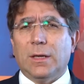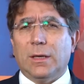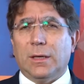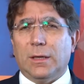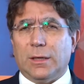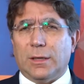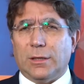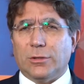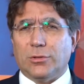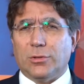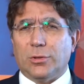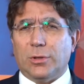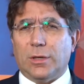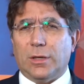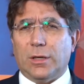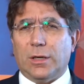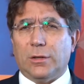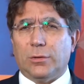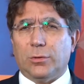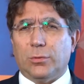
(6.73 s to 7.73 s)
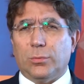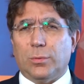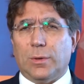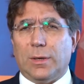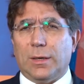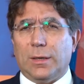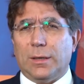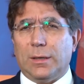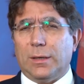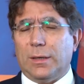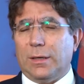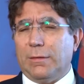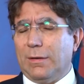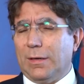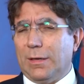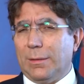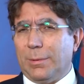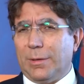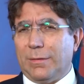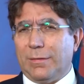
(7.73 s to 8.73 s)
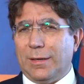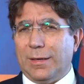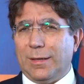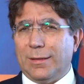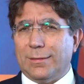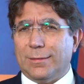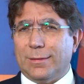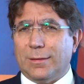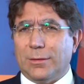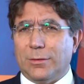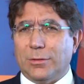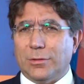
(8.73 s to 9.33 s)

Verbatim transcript: in ragione della sua elevata prevalenza,